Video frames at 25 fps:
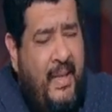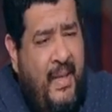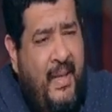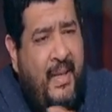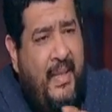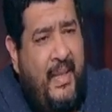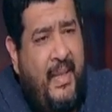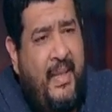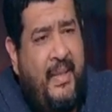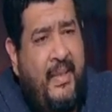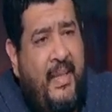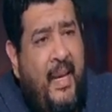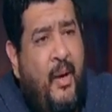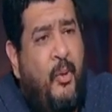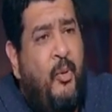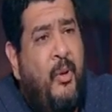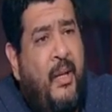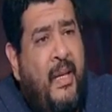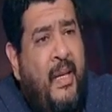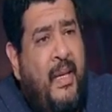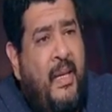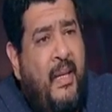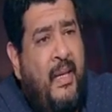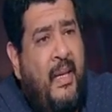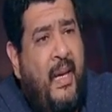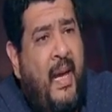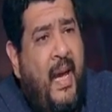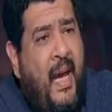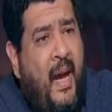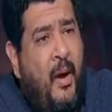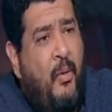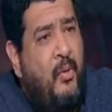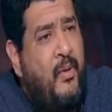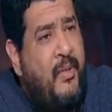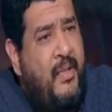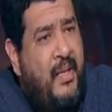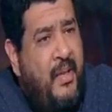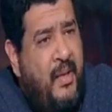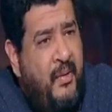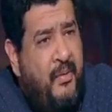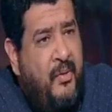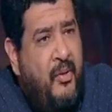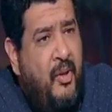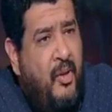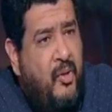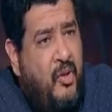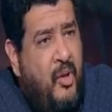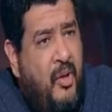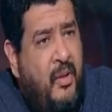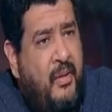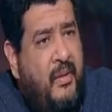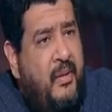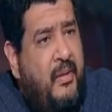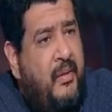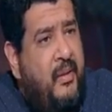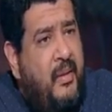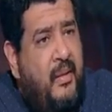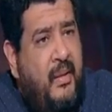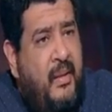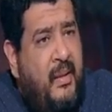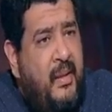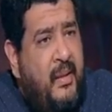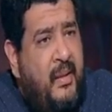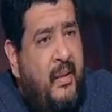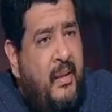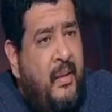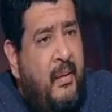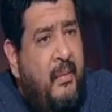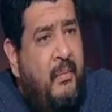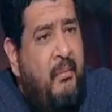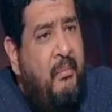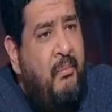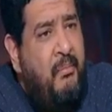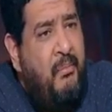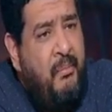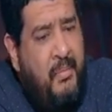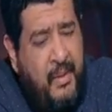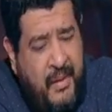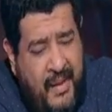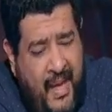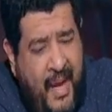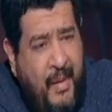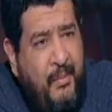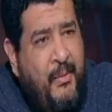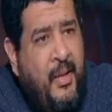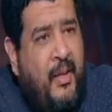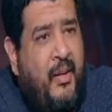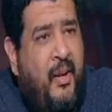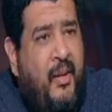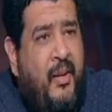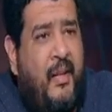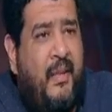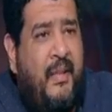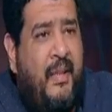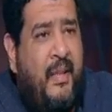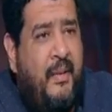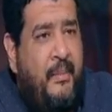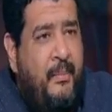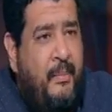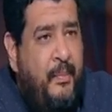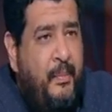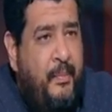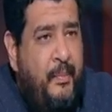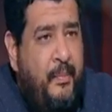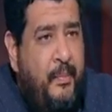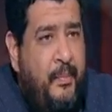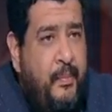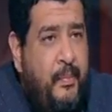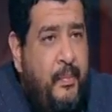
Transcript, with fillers: الدوري او استئناف النشاط آه، بدايه من القرار ده طيب